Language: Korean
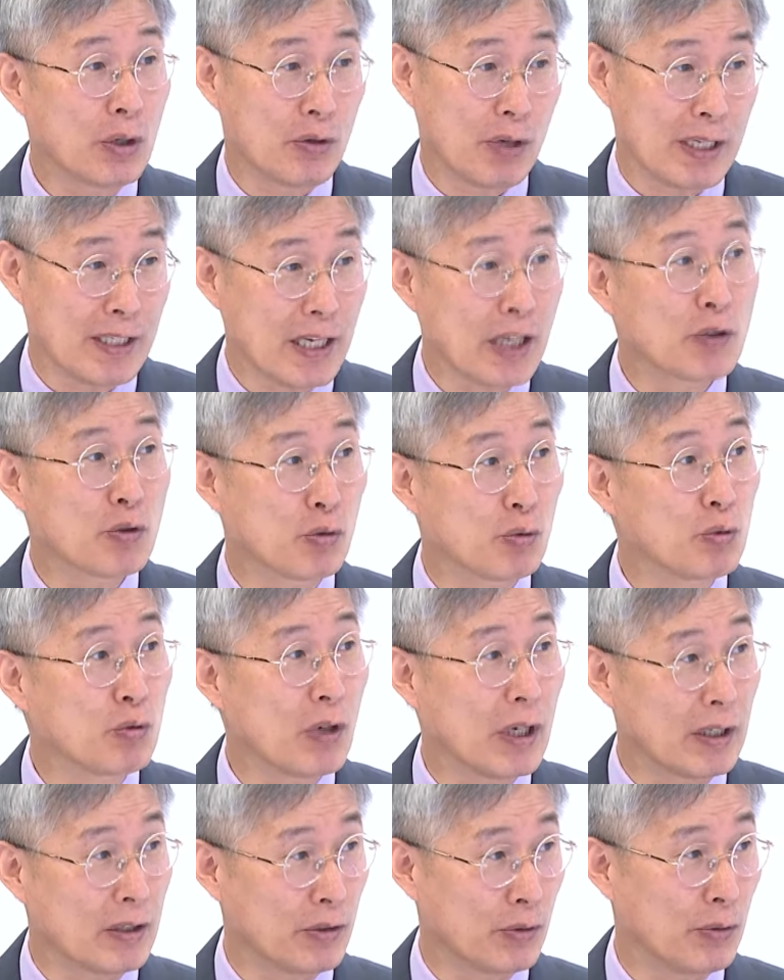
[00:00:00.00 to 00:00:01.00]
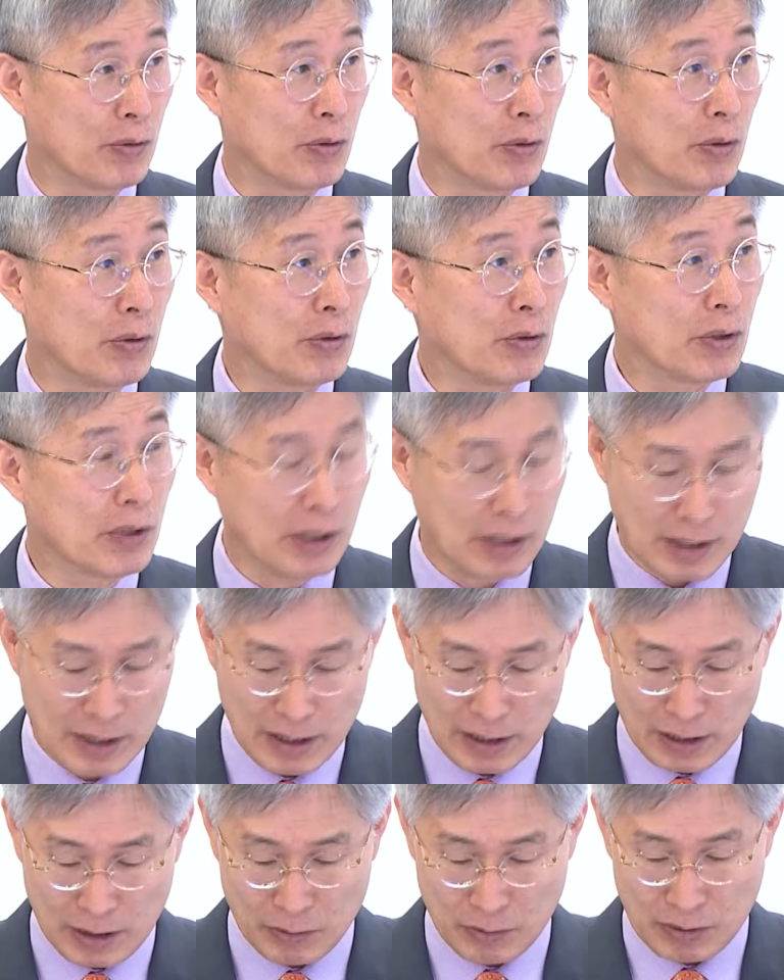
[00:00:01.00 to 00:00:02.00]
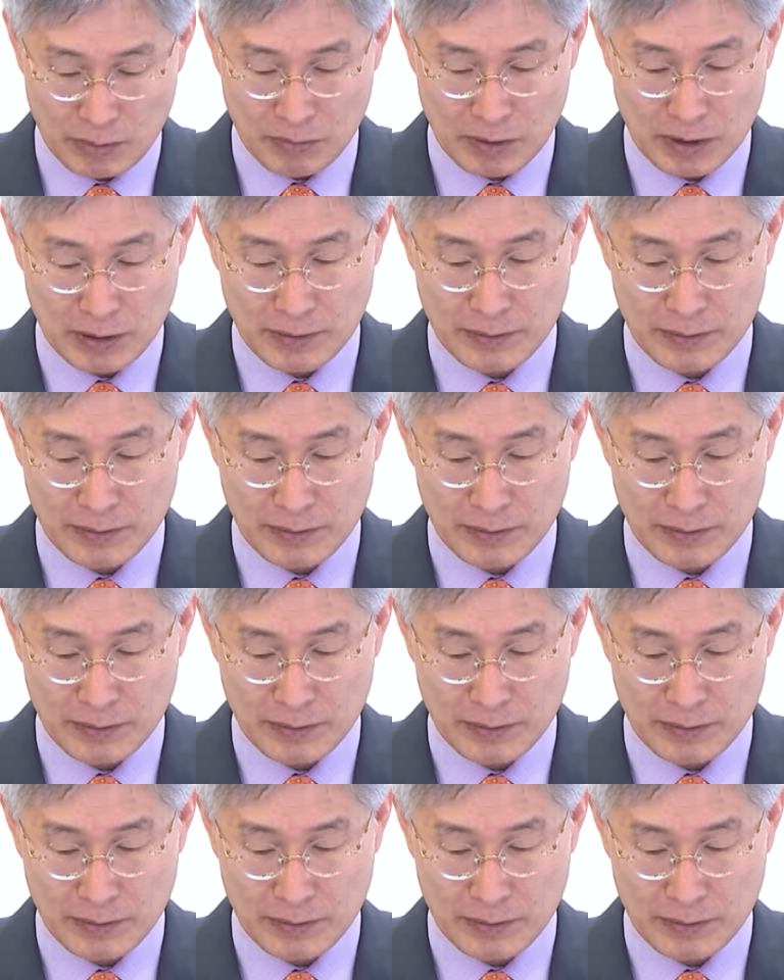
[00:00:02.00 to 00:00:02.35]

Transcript: 굉장히 중요할 것으로 그렇게 생각이 됩니다.